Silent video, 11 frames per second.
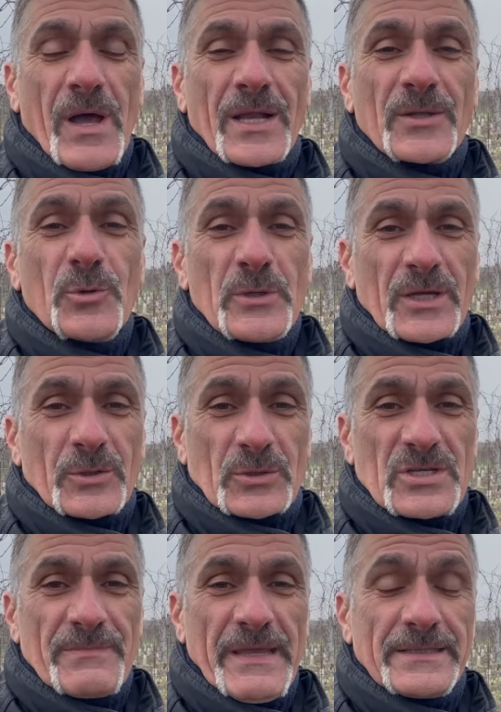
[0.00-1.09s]
alcuni
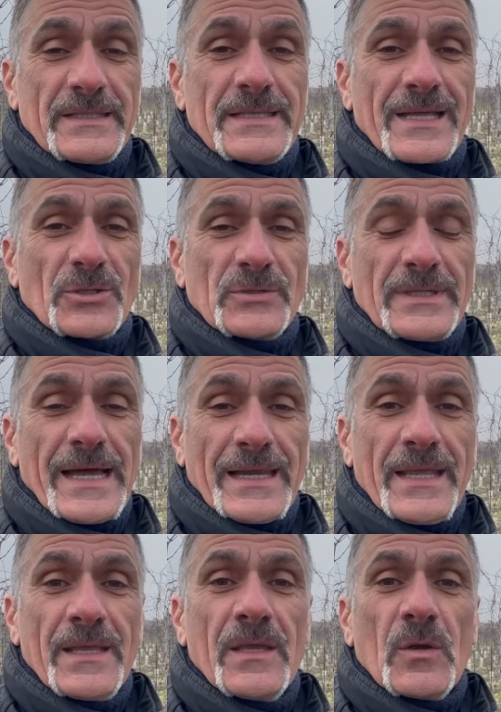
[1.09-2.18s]
accorgimenti da adottare